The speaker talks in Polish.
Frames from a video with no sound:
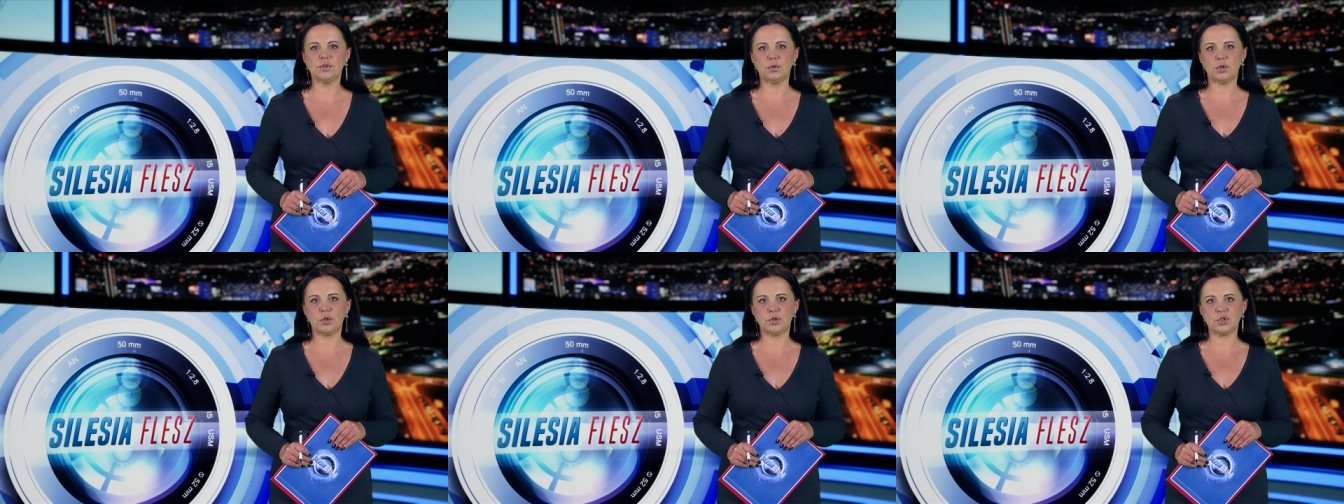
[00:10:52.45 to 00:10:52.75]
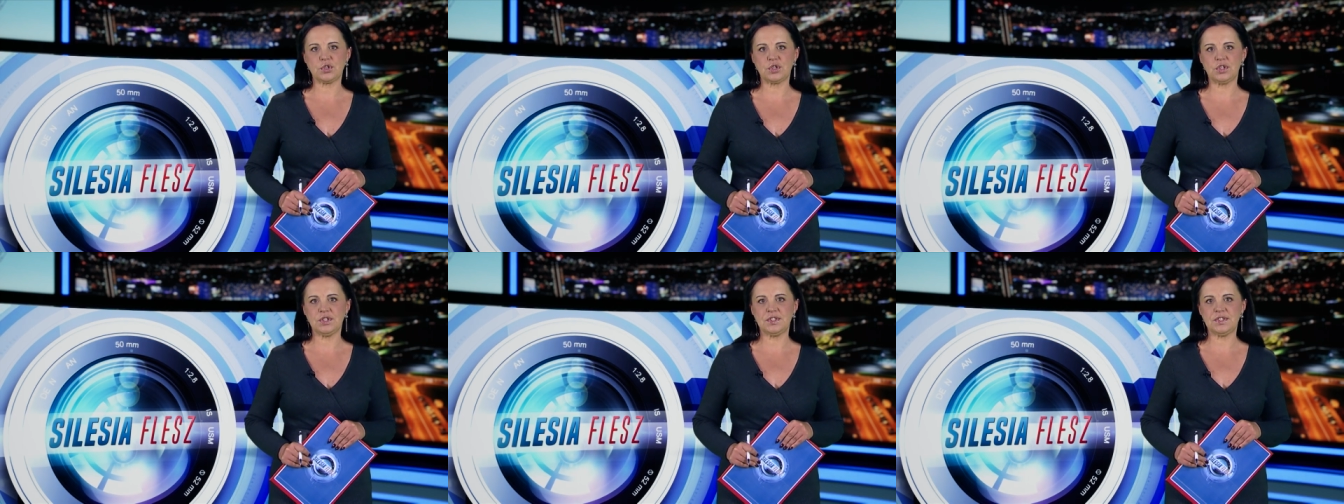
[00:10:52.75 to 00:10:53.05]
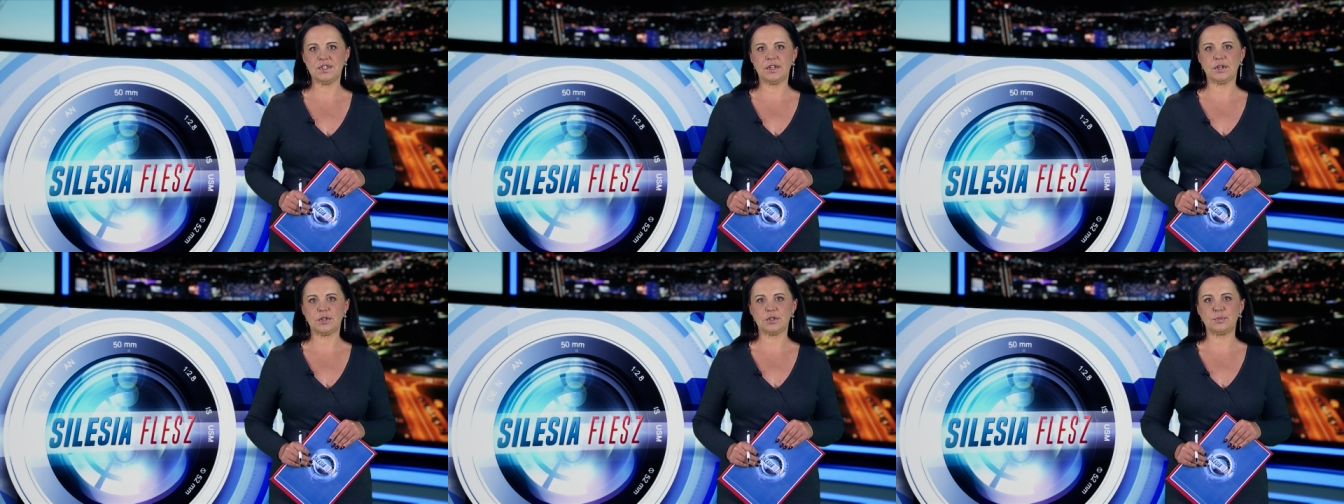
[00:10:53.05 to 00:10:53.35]

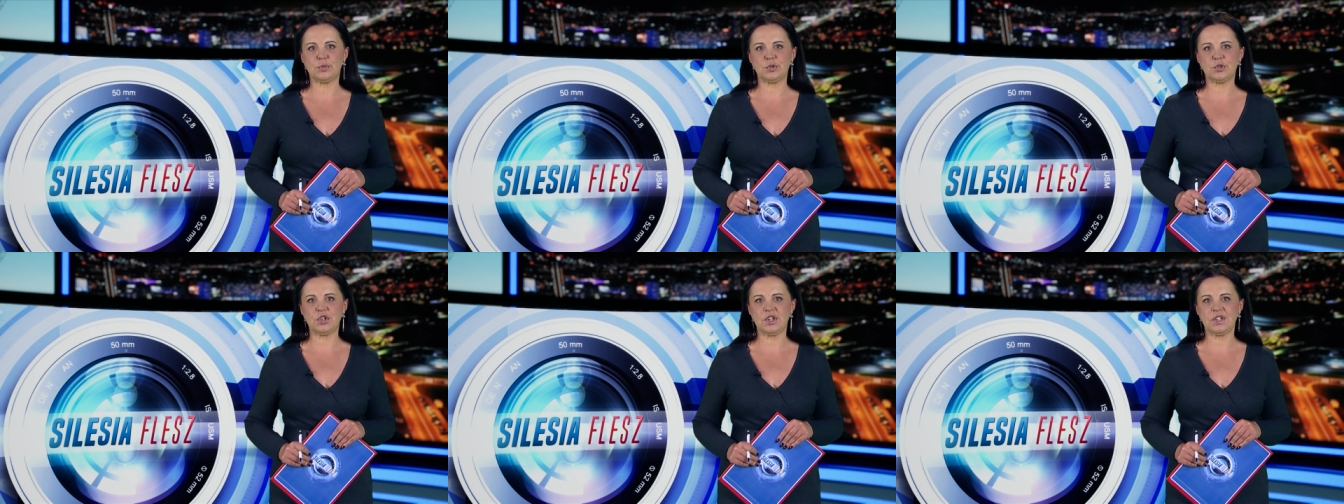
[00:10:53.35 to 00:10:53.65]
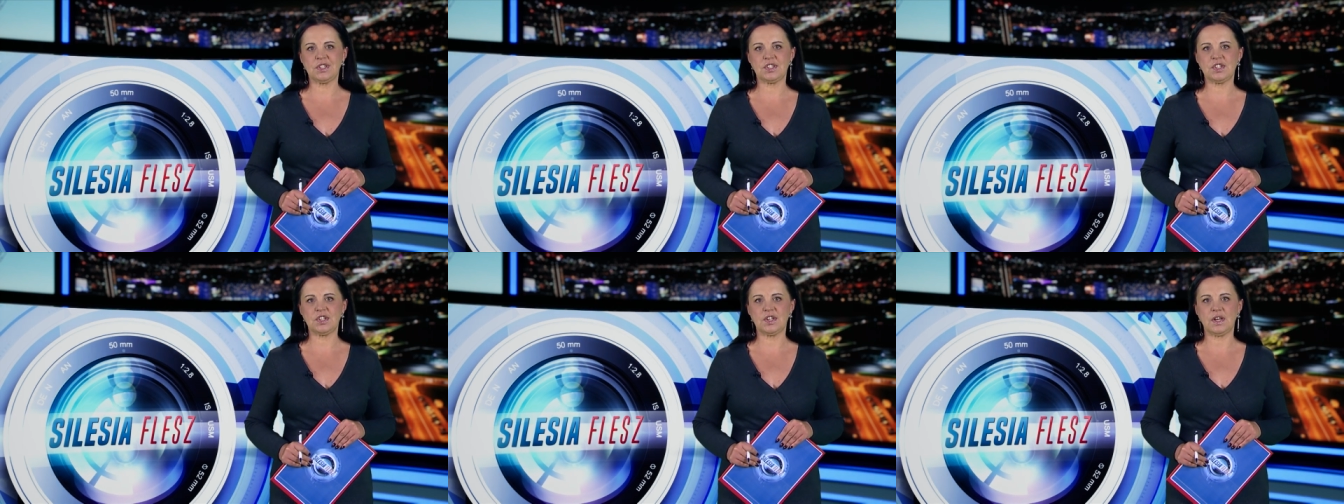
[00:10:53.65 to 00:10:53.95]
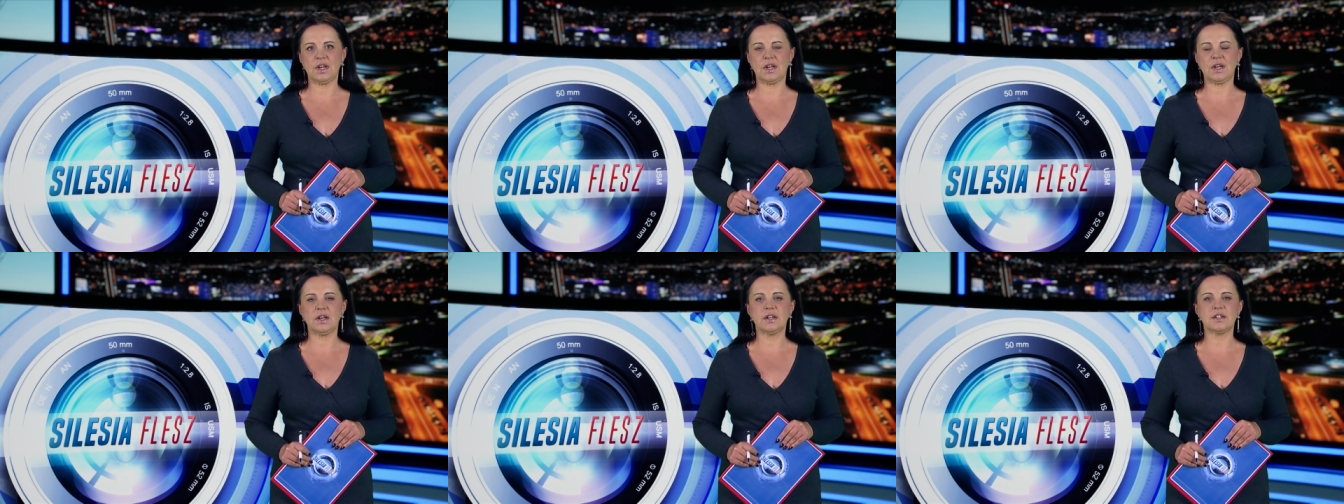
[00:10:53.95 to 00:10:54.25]
rocznicę
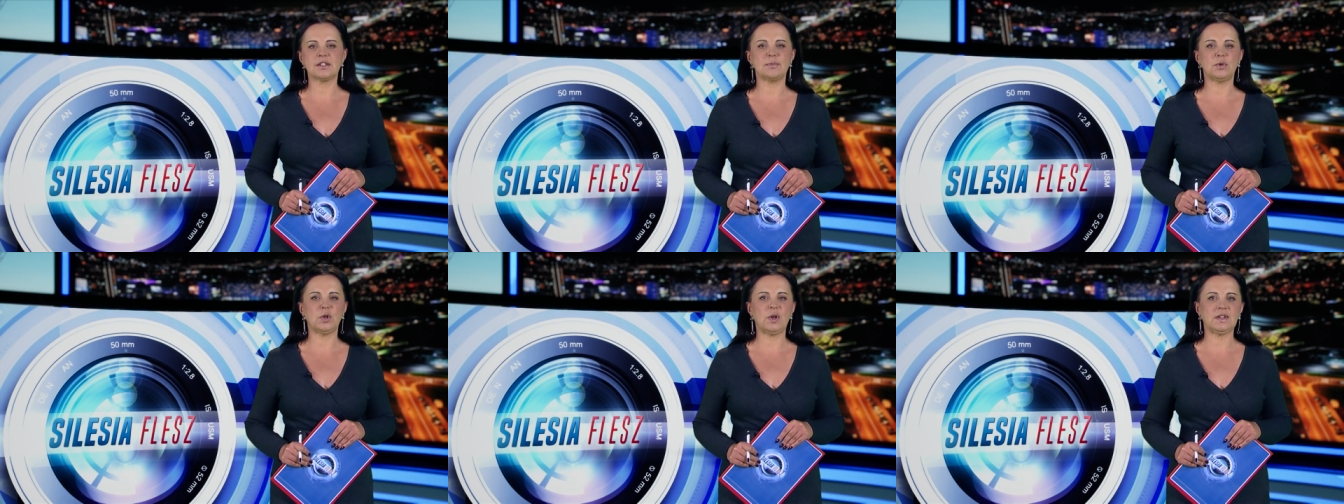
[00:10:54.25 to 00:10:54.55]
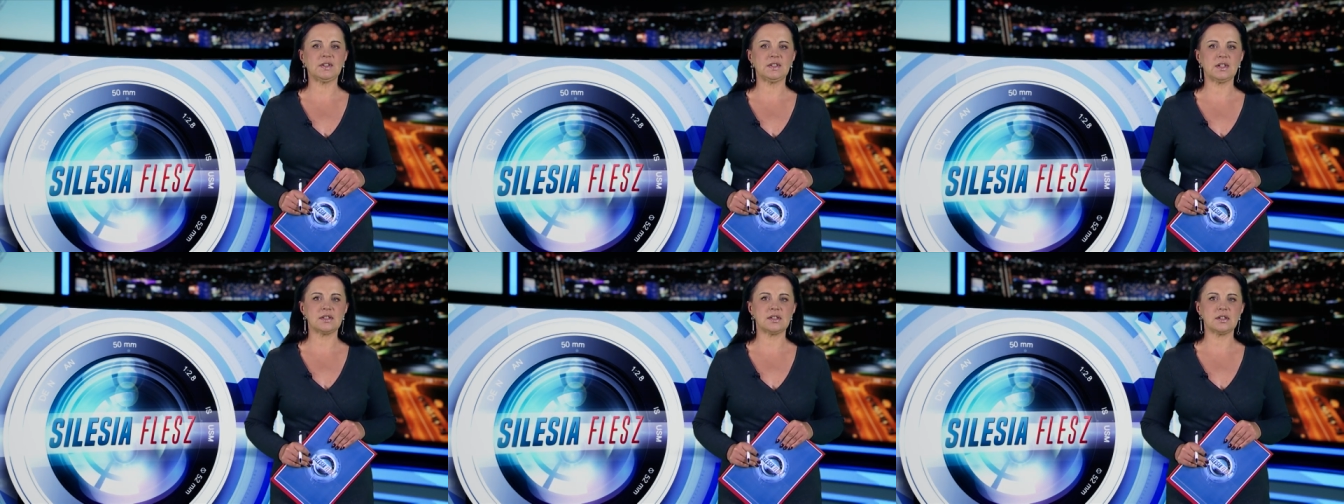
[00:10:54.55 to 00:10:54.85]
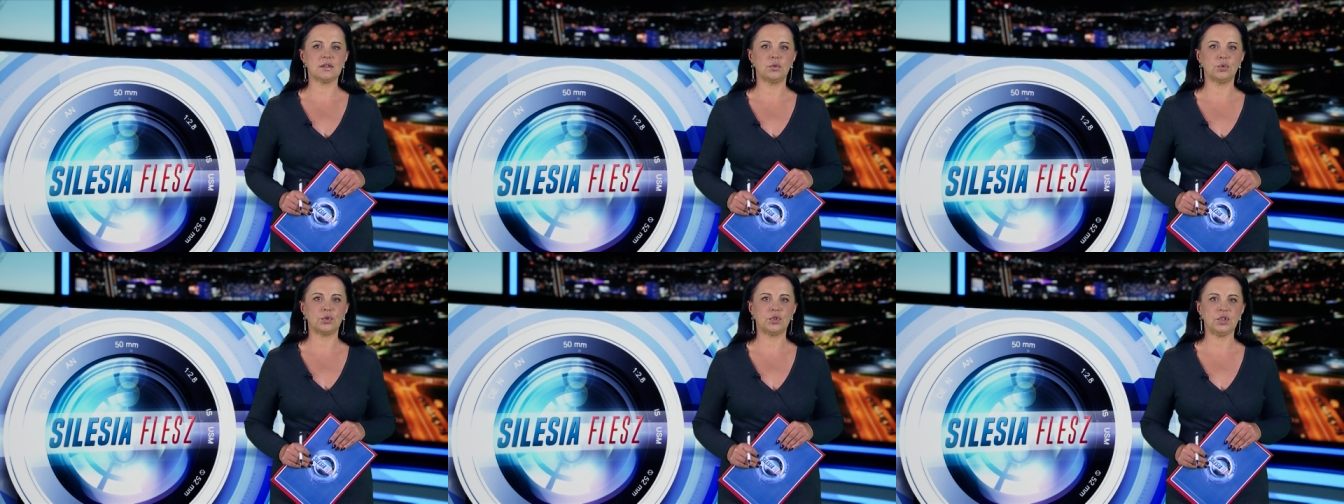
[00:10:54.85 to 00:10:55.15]
rozpoczęcia
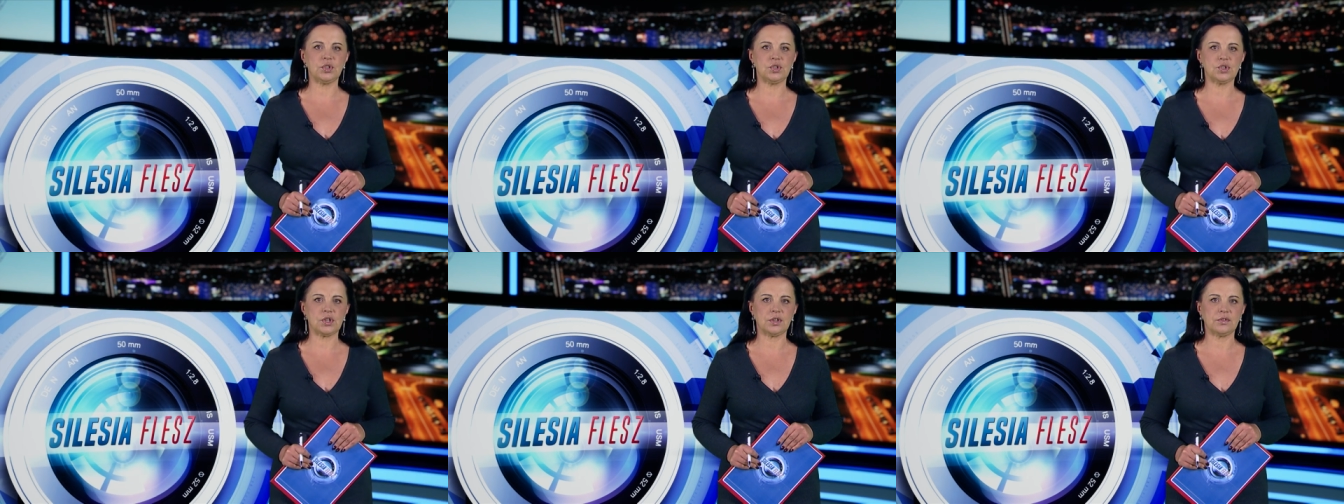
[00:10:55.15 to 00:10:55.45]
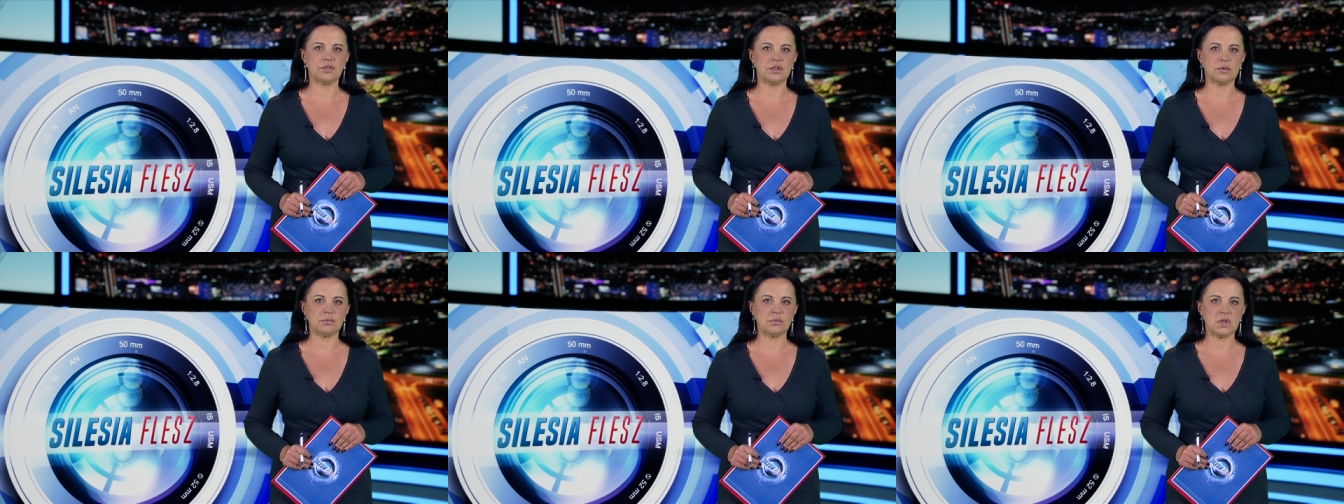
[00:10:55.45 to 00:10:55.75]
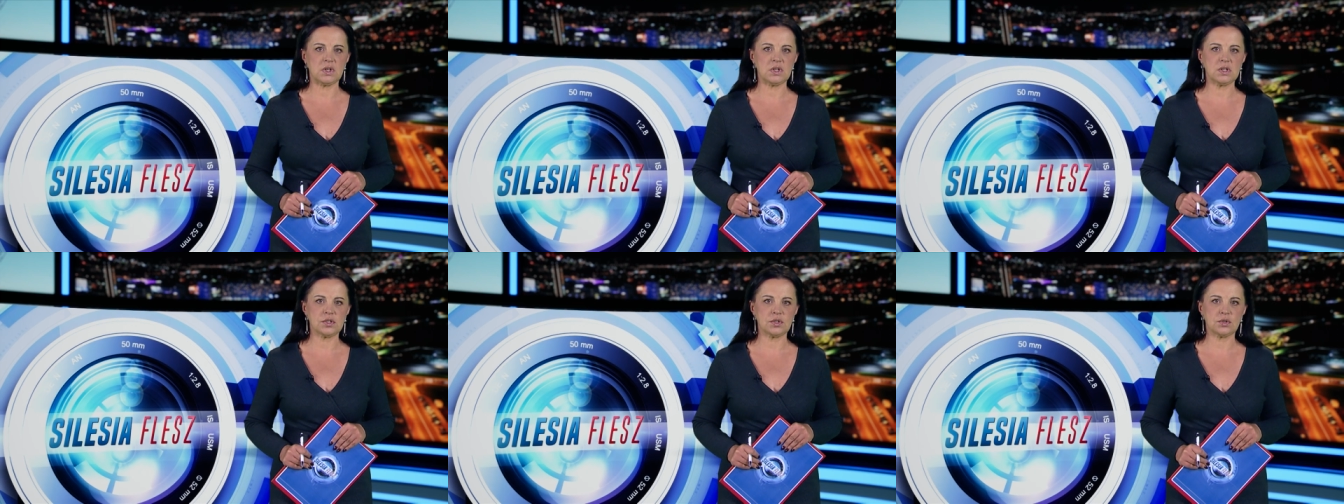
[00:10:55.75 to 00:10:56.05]
eksploatacji górniczej w tym
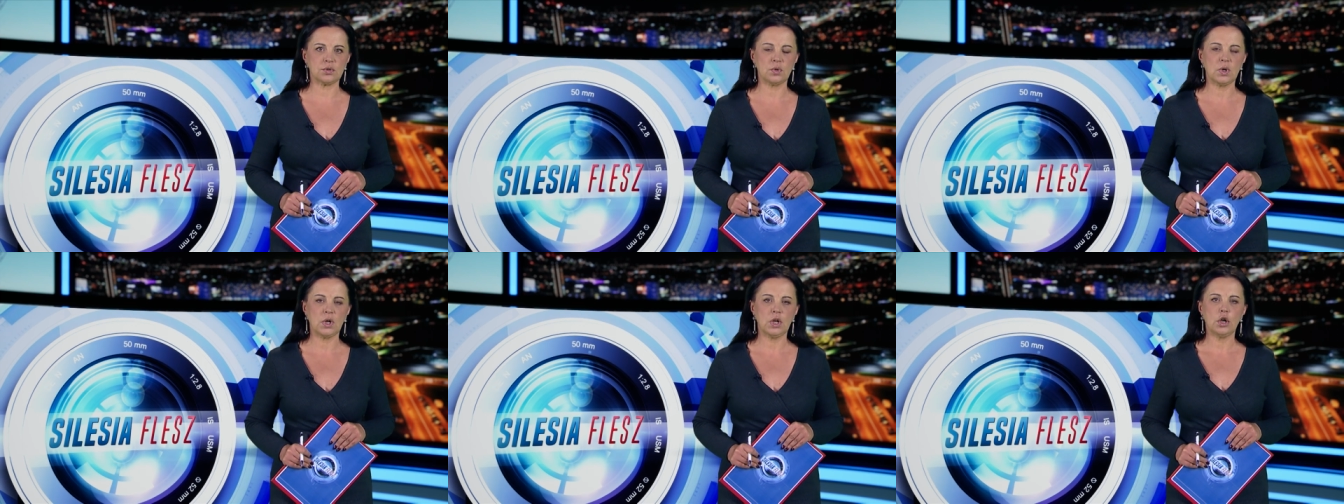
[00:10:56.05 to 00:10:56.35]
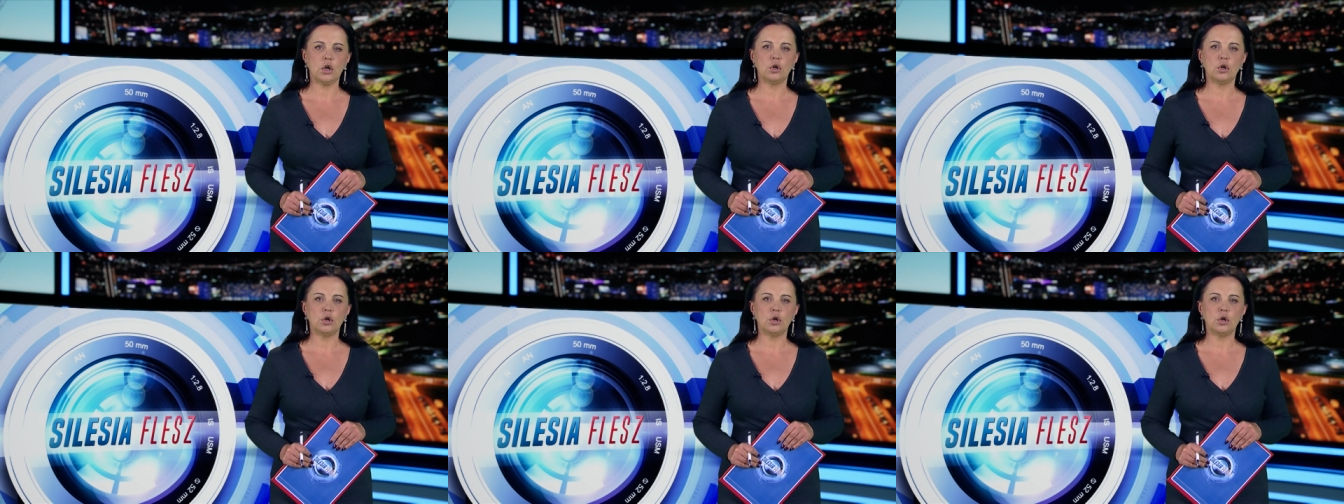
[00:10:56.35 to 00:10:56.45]
miejscu